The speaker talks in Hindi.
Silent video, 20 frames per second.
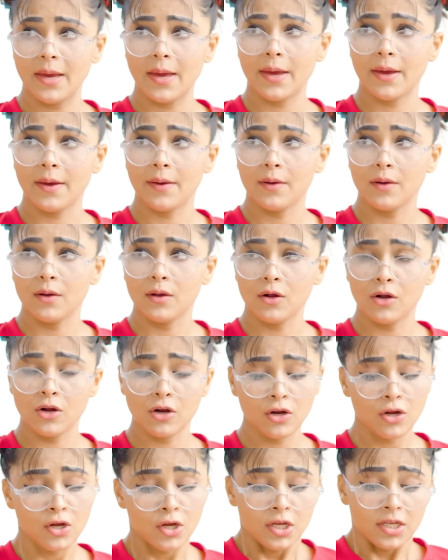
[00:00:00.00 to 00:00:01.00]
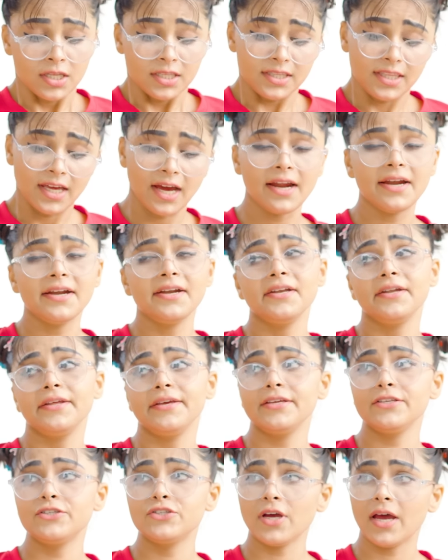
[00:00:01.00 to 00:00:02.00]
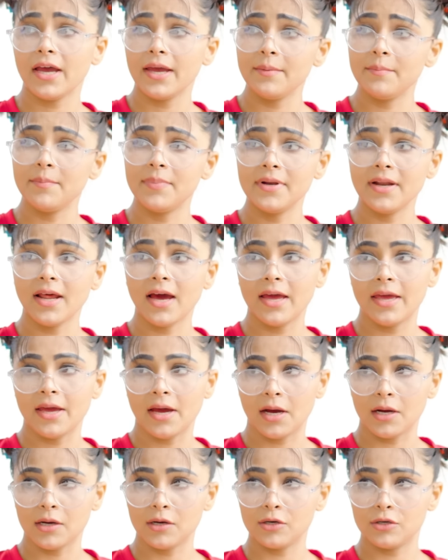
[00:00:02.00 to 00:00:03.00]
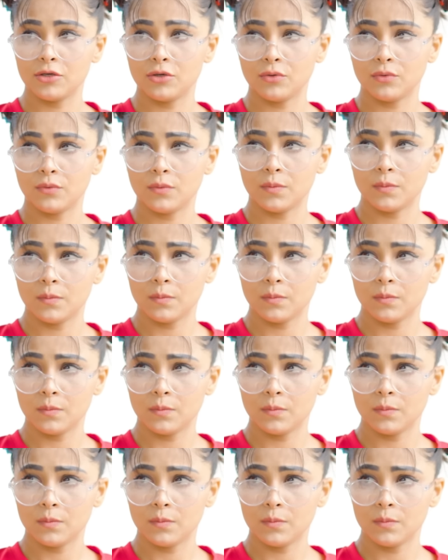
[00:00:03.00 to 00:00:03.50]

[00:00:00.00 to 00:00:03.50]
है ठंडी चाय बनाया करो